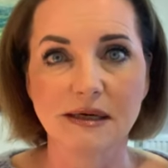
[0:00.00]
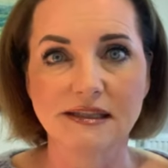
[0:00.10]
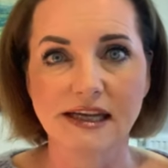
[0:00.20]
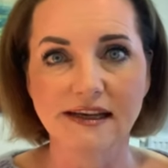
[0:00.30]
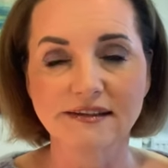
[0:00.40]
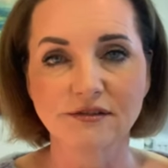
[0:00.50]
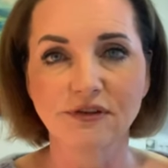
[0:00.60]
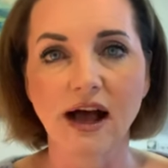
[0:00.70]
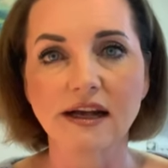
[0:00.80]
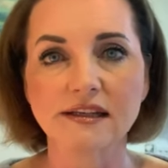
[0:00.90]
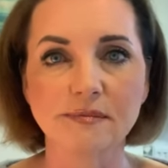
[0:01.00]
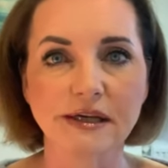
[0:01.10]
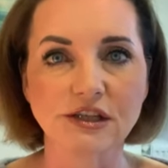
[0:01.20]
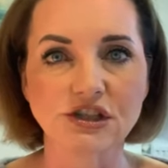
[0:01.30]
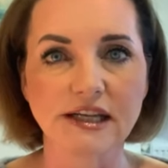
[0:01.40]
immer die erste Frage, die mir
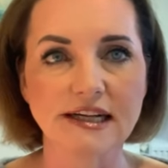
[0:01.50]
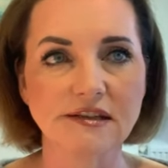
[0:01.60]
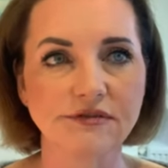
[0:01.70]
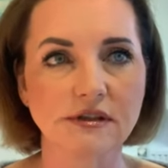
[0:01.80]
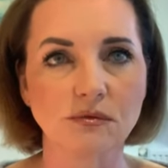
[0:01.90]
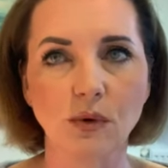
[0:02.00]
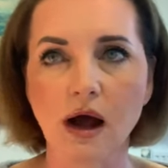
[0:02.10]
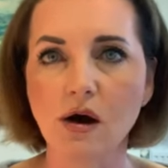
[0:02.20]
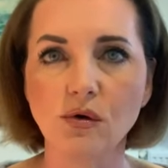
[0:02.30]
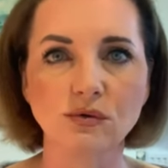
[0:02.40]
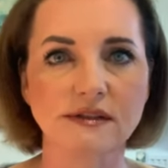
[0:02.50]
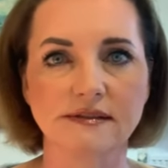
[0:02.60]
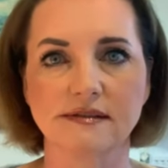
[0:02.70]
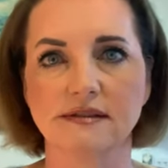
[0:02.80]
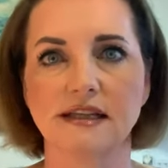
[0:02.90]
gestellt wird, wow,
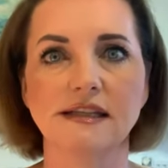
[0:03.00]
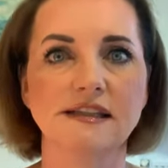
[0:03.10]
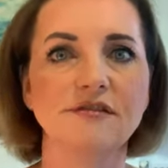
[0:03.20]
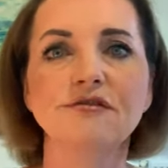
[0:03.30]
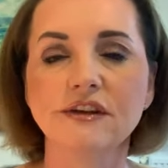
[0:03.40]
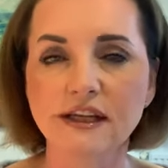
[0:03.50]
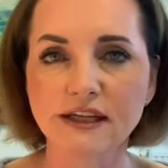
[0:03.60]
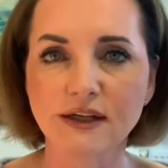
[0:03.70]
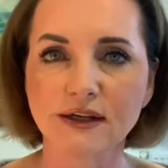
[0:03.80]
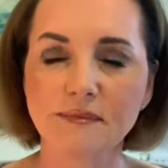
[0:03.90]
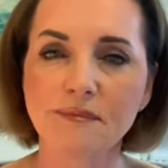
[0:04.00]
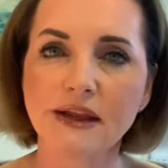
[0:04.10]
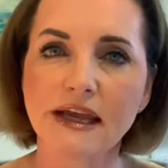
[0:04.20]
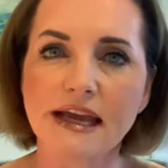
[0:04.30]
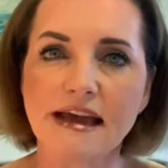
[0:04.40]
das klingt ja viel, ähm,
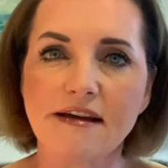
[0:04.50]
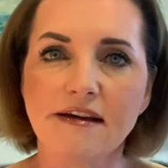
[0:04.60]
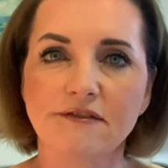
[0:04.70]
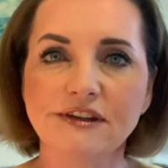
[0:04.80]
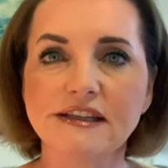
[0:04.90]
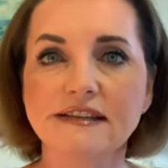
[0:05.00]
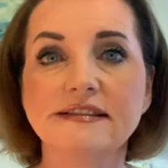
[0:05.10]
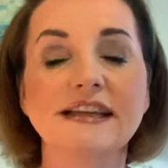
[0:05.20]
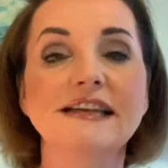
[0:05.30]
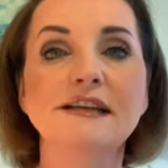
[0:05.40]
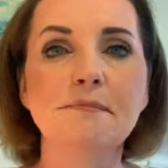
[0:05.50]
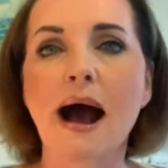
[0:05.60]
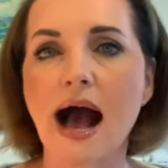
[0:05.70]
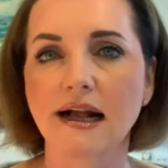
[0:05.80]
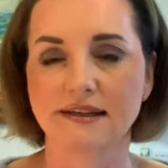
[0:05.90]
wie ist denn die
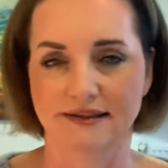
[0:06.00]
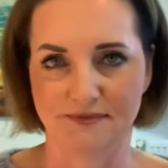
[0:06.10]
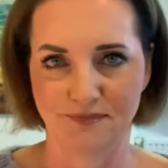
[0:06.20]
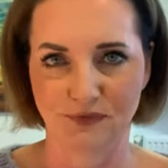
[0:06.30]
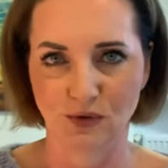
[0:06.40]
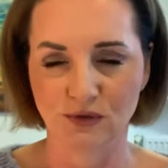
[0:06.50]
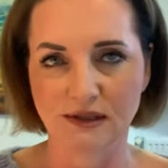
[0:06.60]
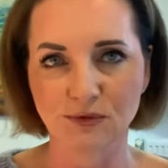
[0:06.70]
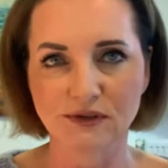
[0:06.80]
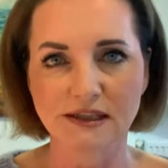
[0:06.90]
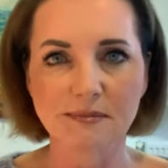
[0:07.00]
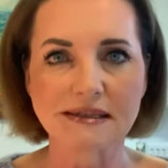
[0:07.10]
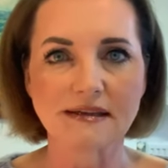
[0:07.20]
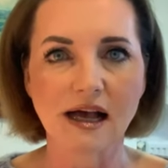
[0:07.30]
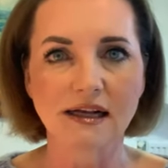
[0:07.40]
Marke? Und da muss ich
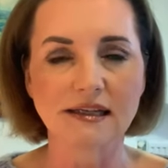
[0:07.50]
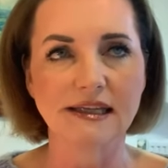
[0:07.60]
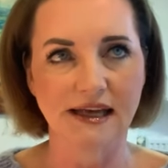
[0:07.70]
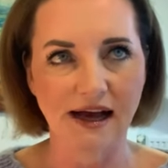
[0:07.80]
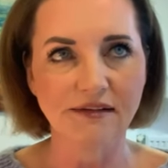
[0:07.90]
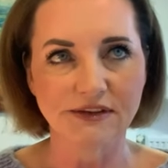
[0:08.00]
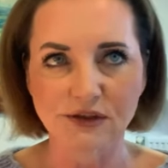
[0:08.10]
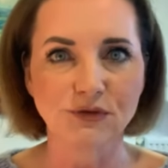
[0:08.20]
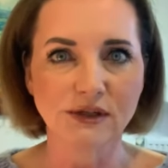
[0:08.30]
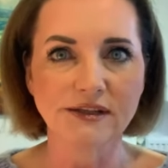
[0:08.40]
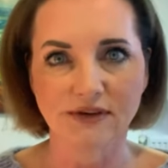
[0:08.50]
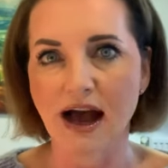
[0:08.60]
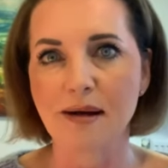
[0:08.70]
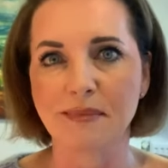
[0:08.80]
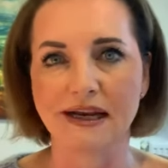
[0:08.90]
immer sagen, ja, natürlich, wir
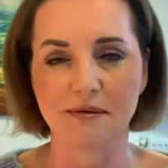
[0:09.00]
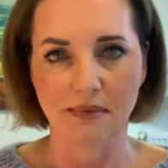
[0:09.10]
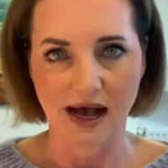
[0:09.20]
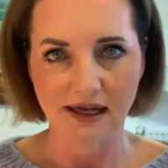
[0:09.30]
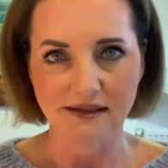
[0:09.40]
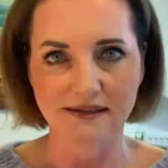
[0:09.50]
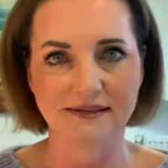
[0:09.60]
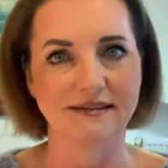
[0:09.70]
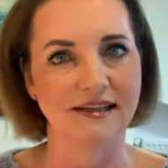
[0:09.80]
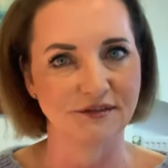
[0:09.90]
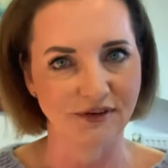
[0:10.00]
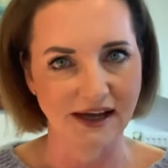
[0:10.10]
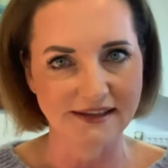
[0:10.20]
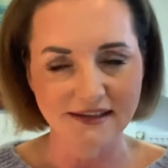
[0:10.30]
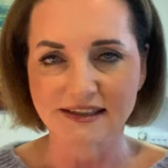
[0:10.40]
haben eine Marke, das ist Hans
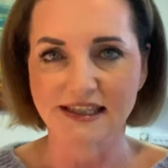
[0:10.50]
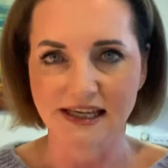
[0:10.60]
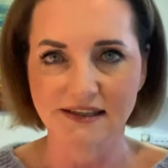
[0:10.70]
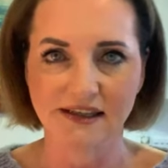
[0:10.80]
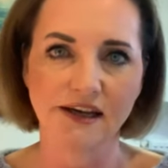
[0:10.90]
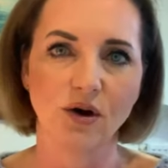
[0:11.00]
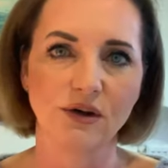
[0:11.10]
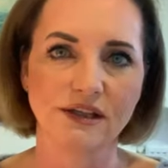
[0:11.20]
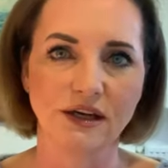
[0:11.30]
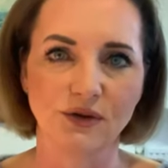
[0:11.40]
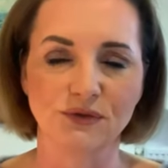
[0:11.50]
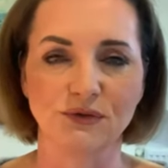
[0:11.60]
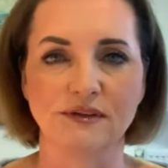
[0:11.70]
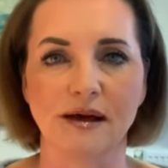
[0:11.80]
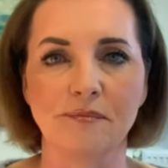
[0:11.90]
Freitag, die kennt ihr ja auch hier aus
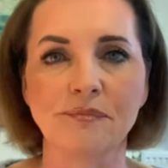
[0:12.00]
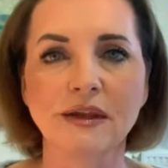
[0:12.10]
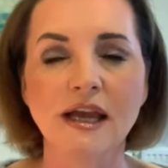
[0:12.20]
unserem,